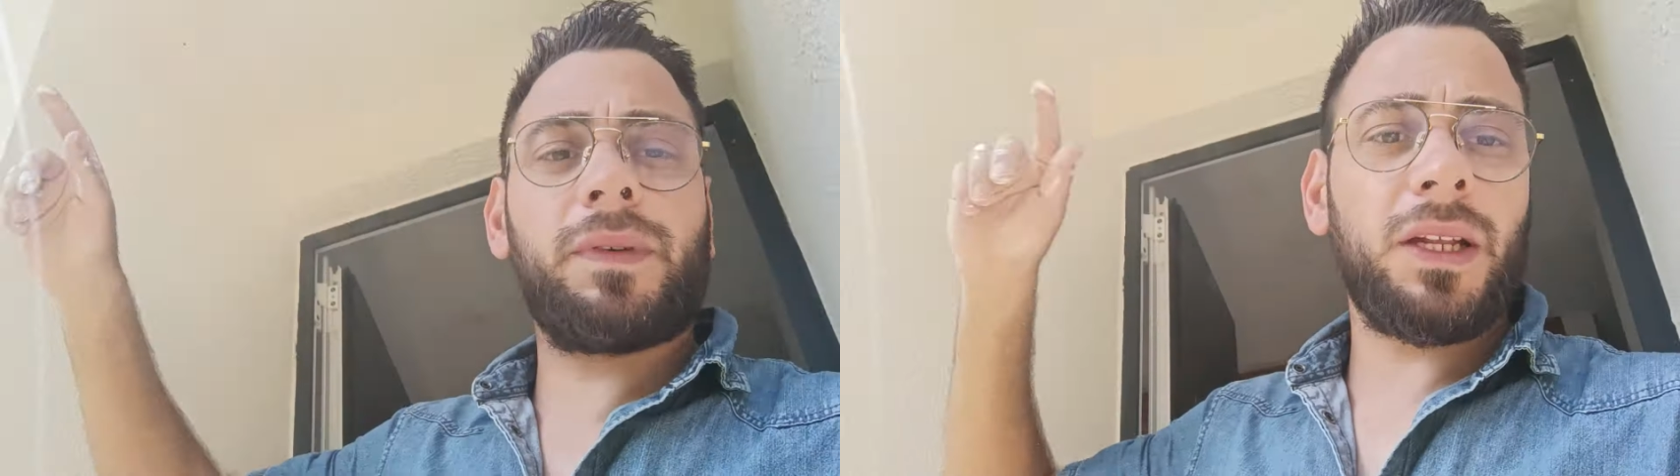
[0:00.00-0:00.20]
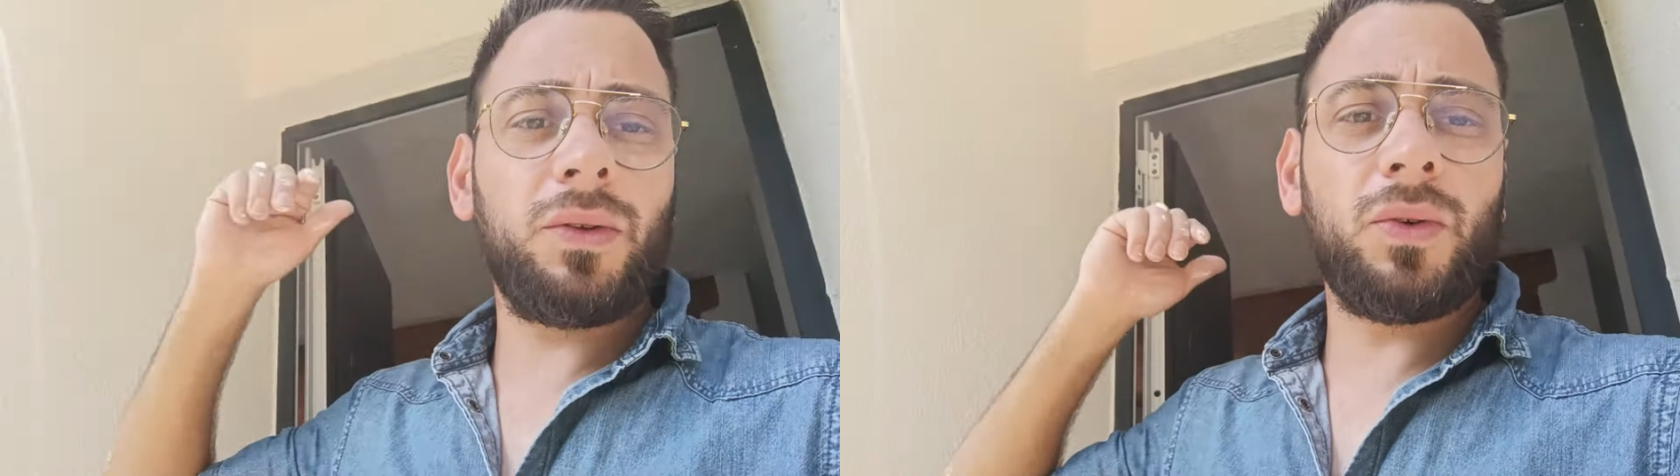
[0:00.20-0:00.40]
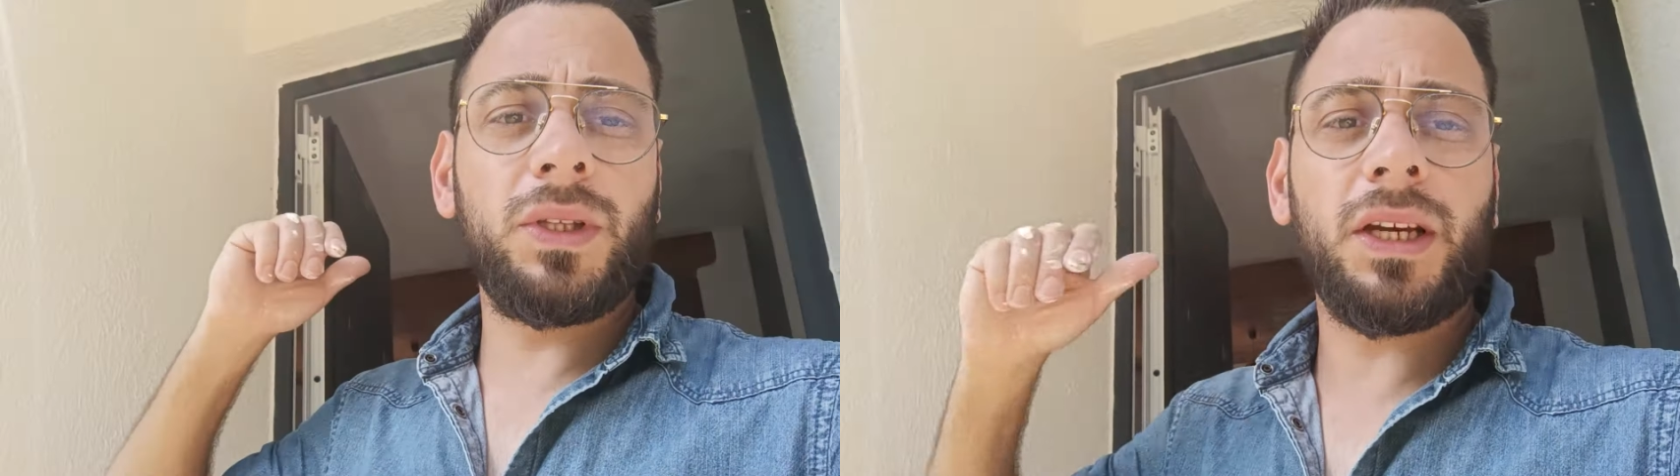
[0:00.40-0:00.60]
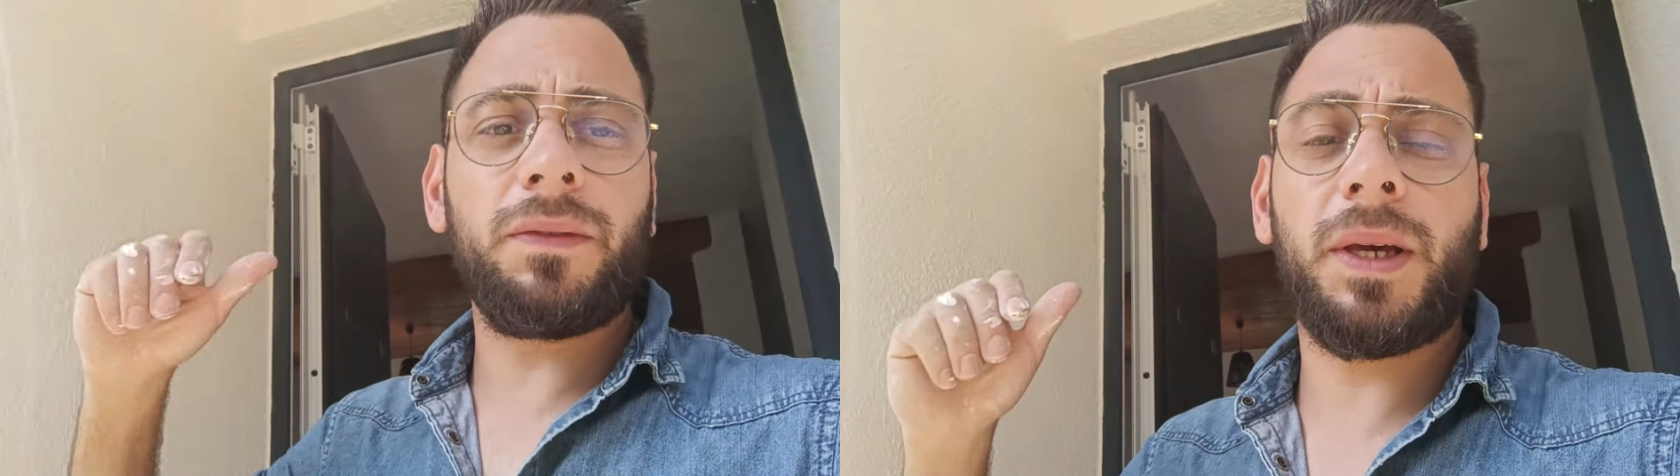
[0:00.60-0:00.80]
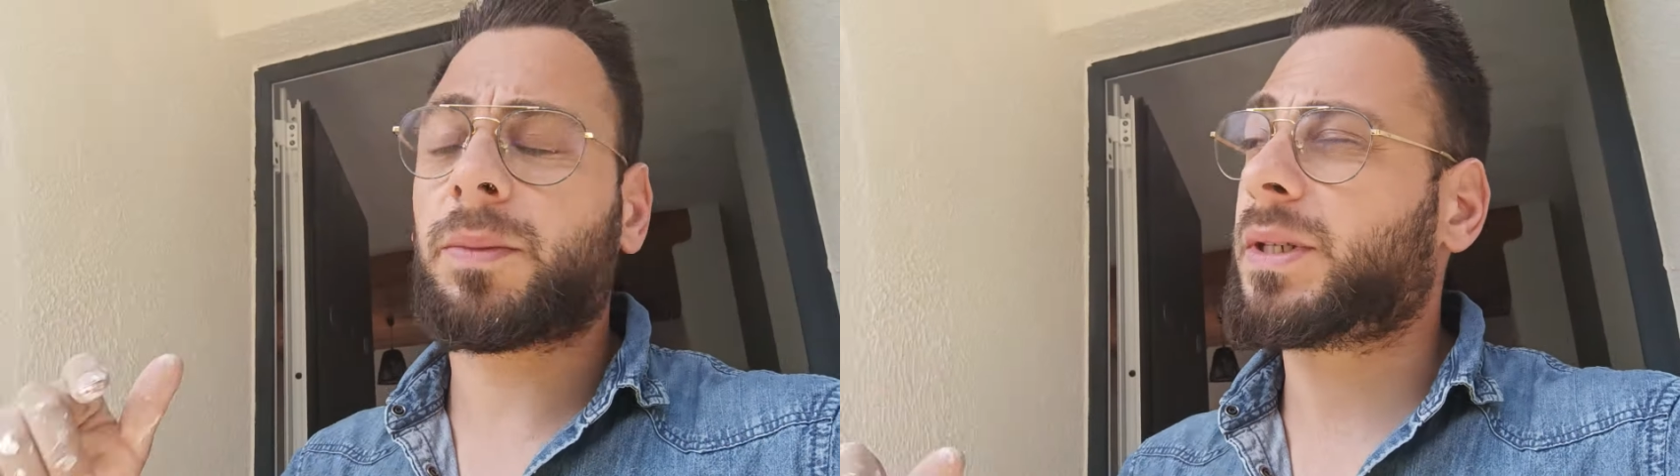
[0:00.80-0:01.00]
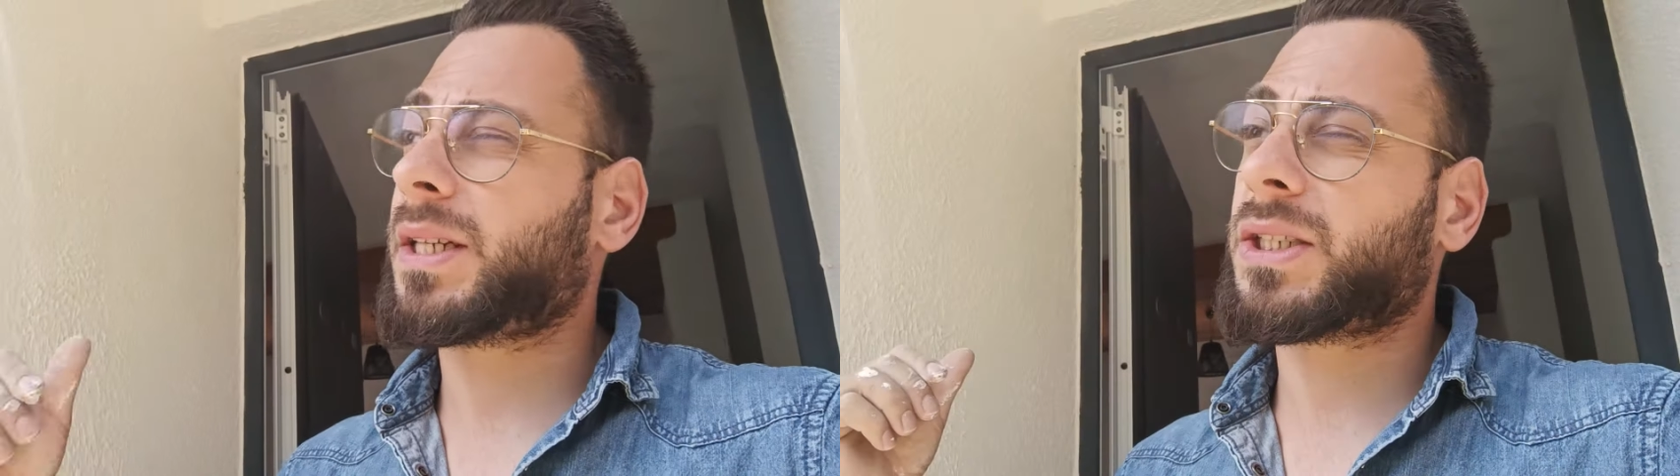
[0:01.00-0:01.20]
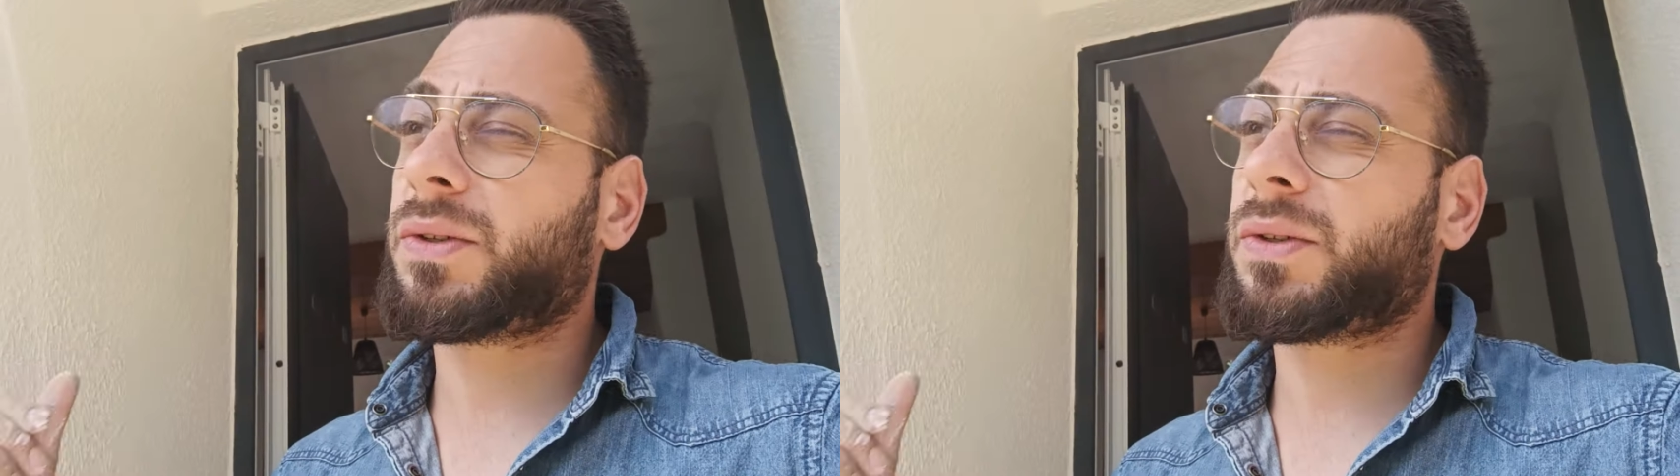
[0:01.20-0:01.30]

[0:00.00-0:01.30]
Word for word: faire, les deux côtés à faire. Mais ça,